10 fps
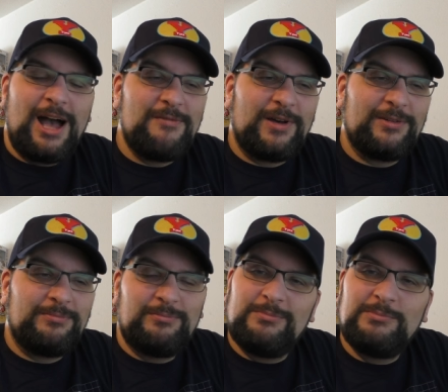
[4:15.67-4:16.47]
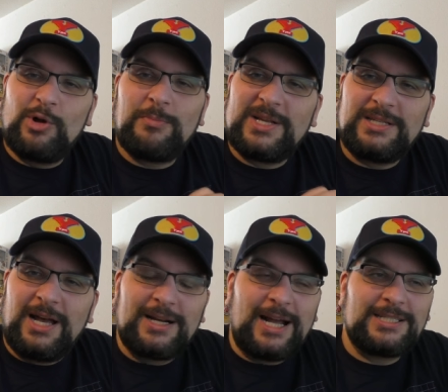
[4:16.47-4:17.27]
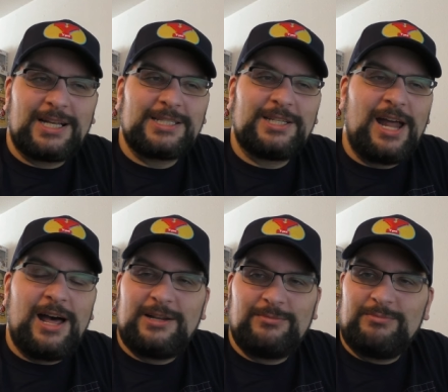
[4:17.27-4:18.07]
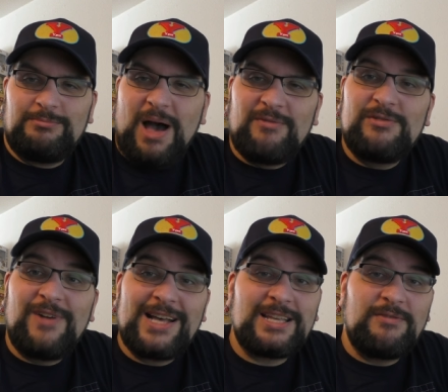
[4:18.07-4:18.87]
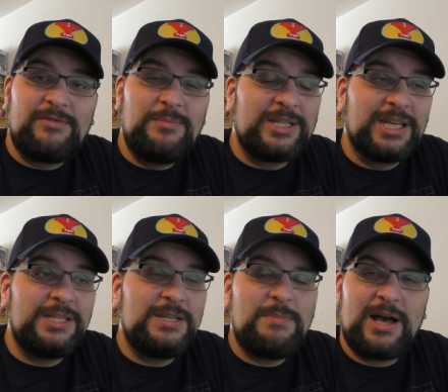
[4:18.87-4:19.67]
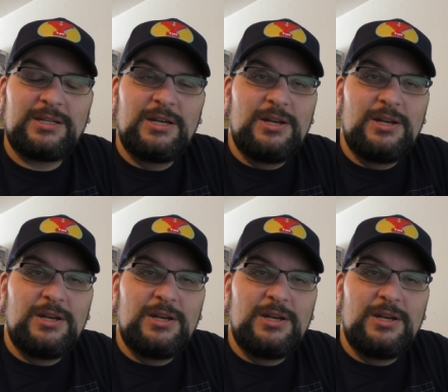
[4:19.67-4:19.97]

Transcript: Einfach ein Blockbuster. Ganz, ganz klar. Marvel weiß einfach, wie man es richtig macht.